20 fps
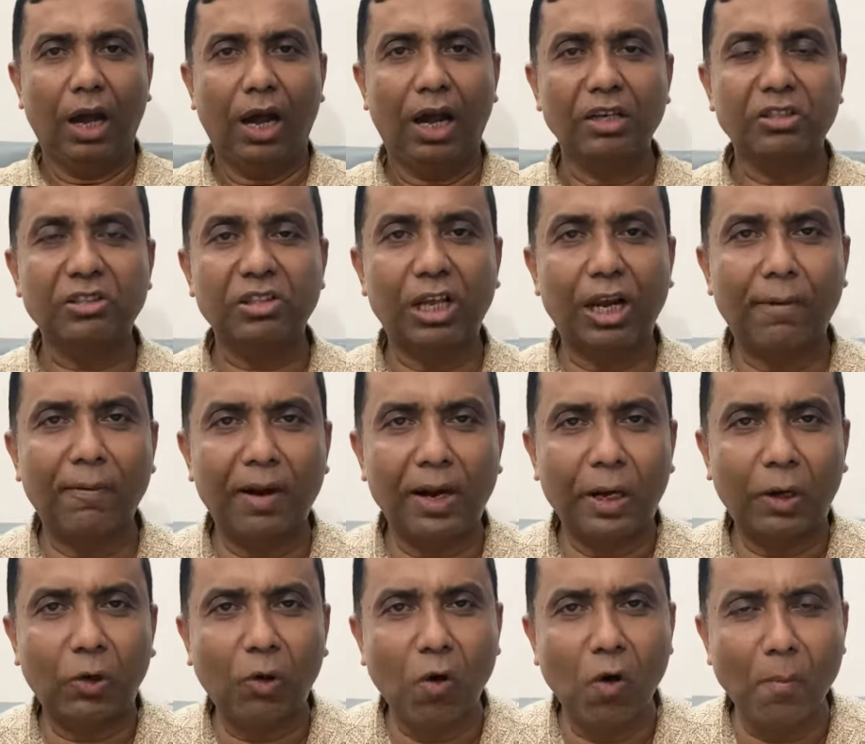আসসালামু
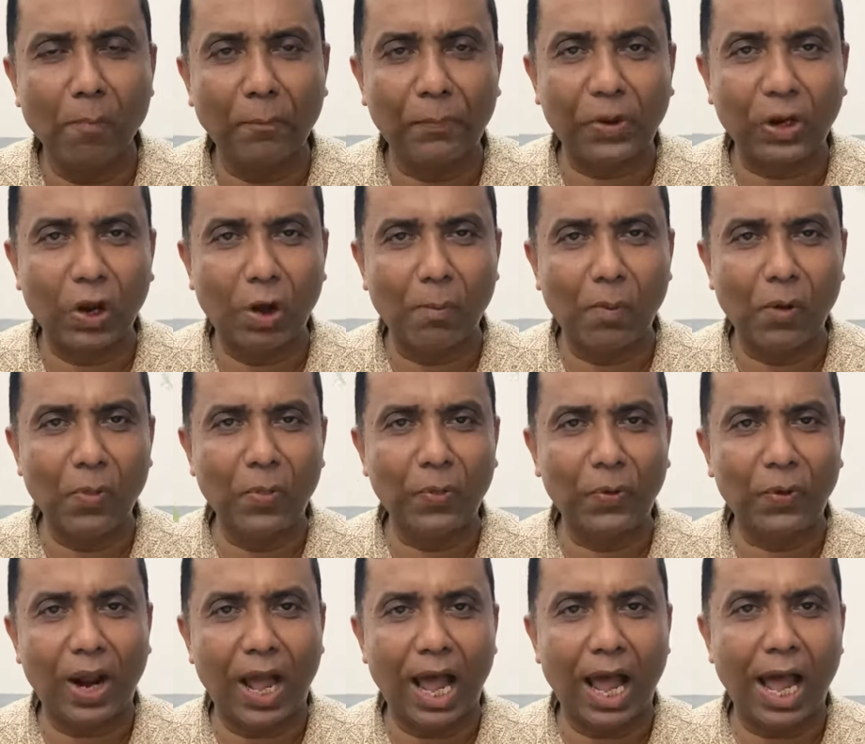আলাইকুম প্রিয়
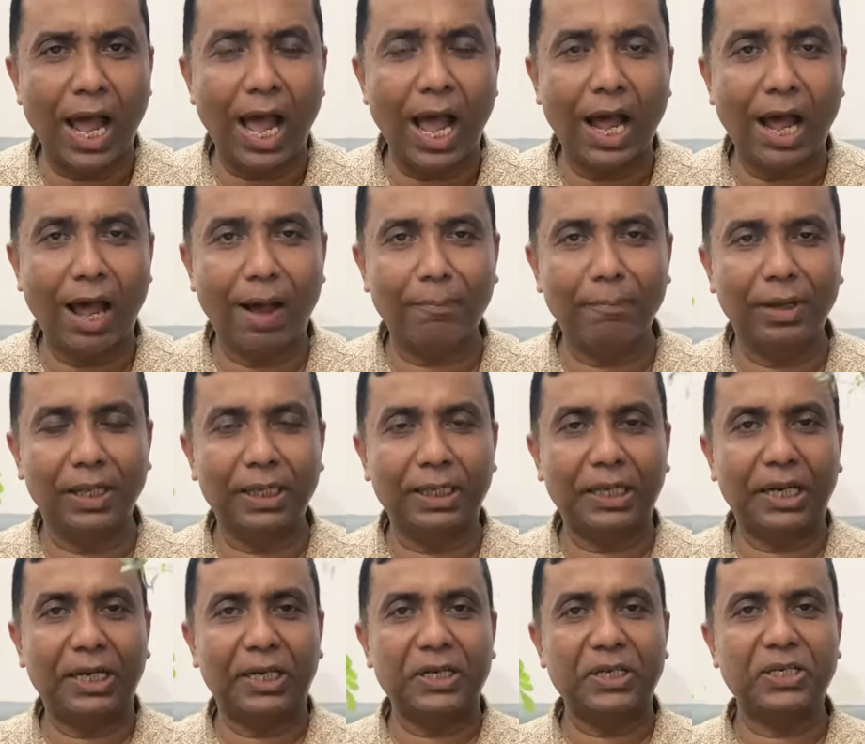বন্ধুরা
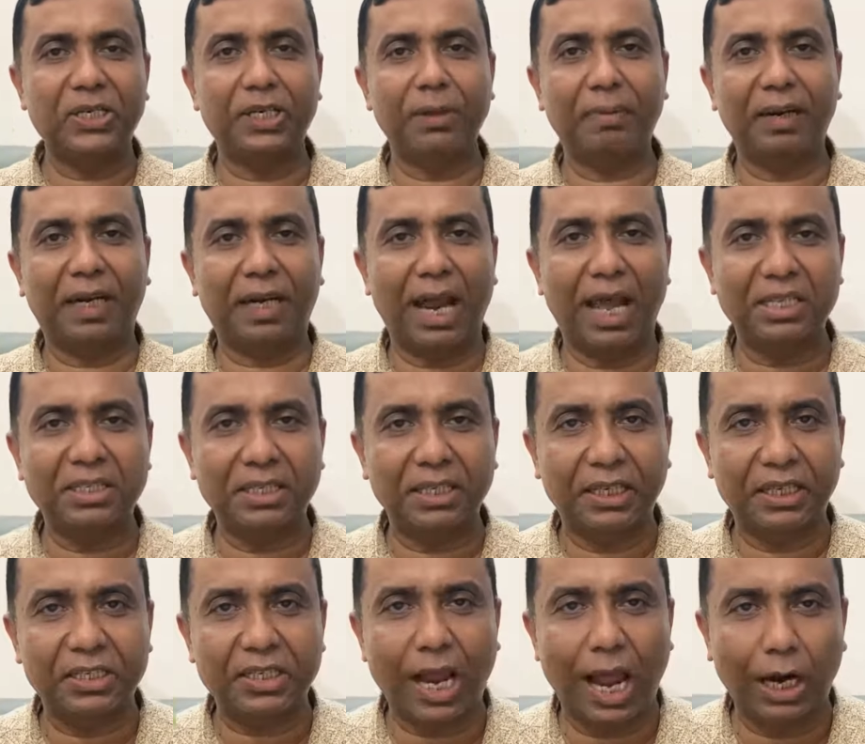আপনাদেরকে কৃষি টিভি
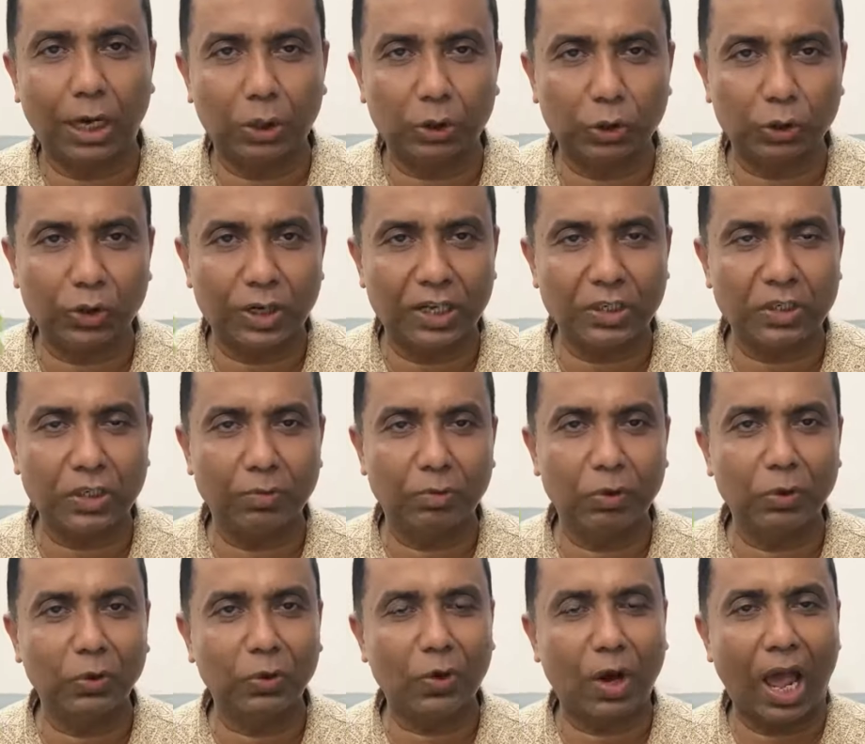ক্লাসিকে স্বাগত জানাচ্ছি
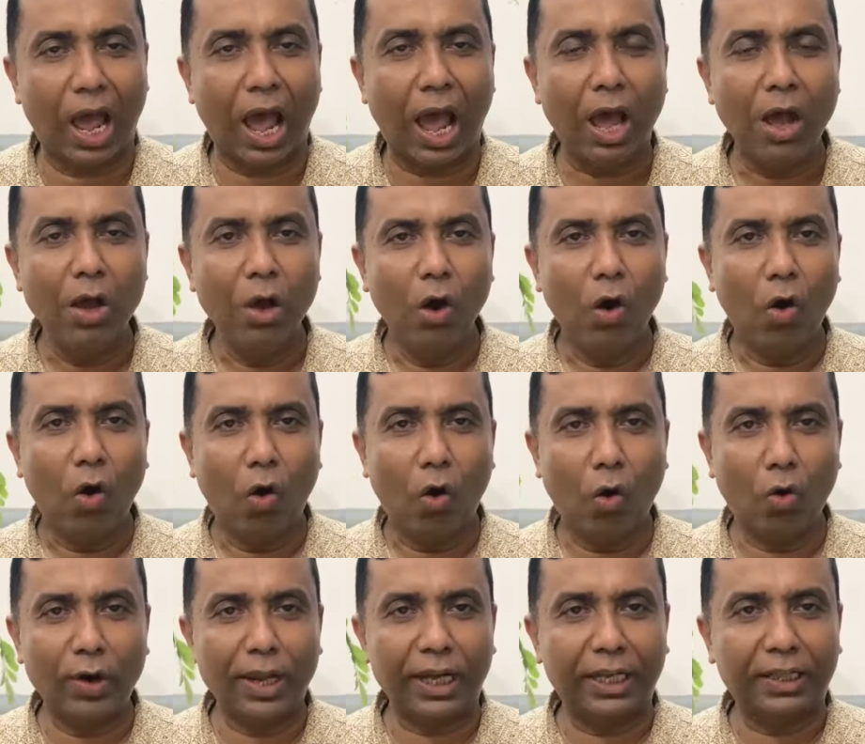বন্ধুরা
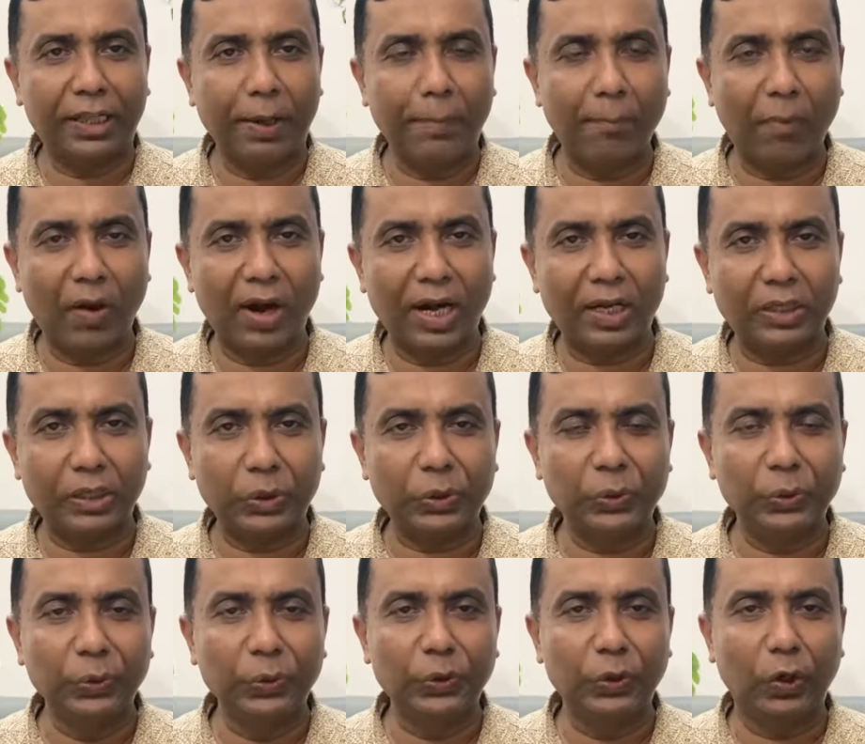অনেক দিন পর একটা
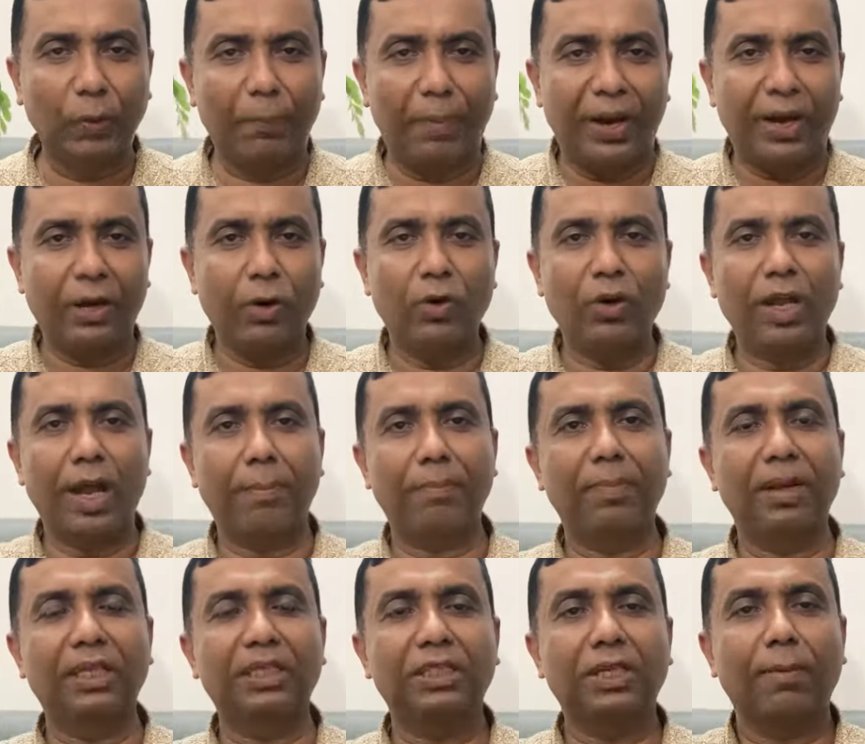সুন্দর ভিডিও নিয়ে
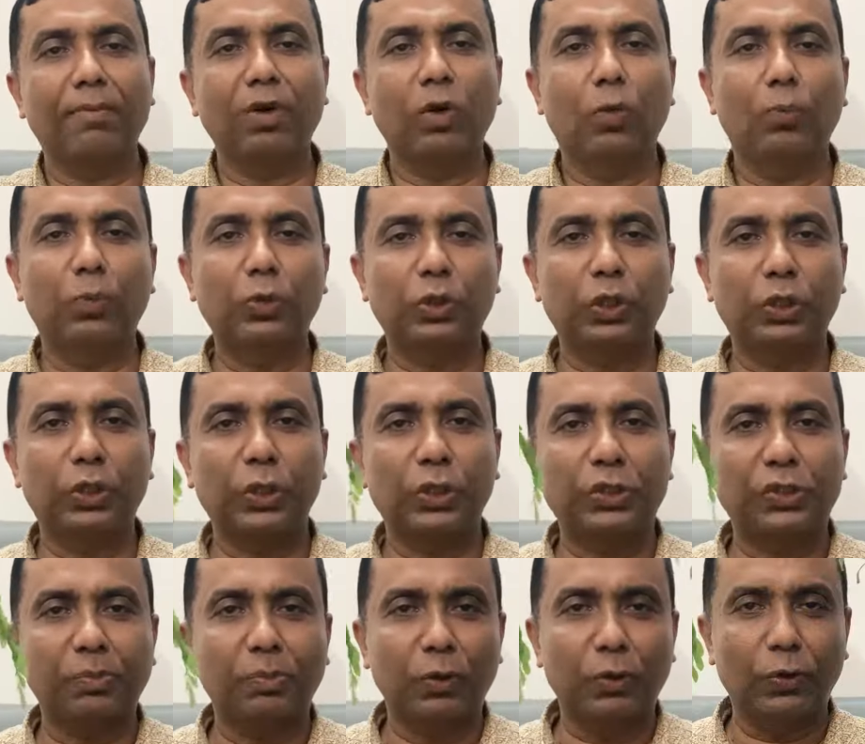আপনাদের সামনে উপস্থিত
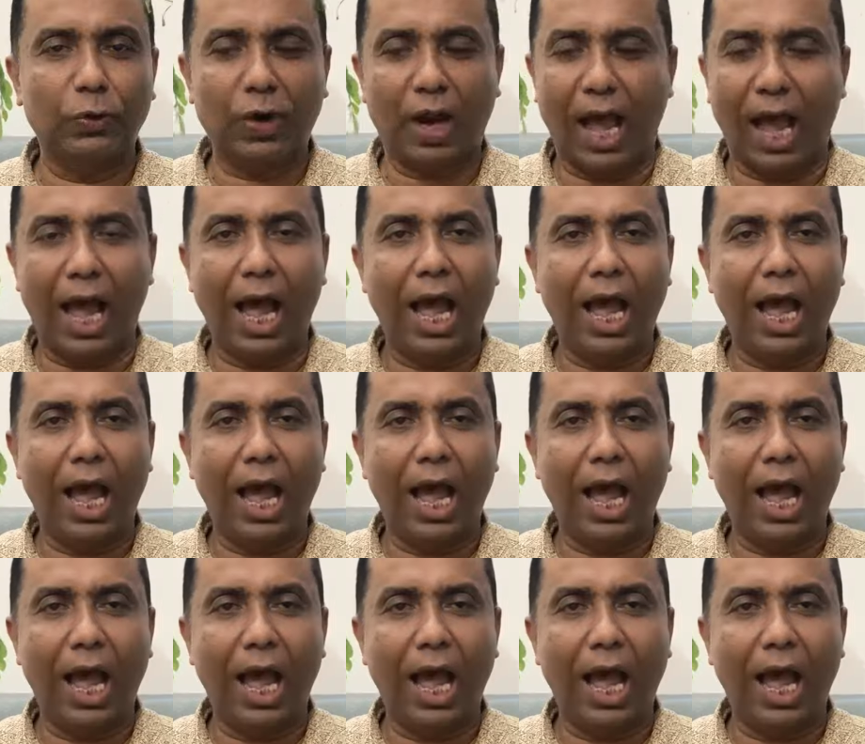হয়েছি বন্ধুরা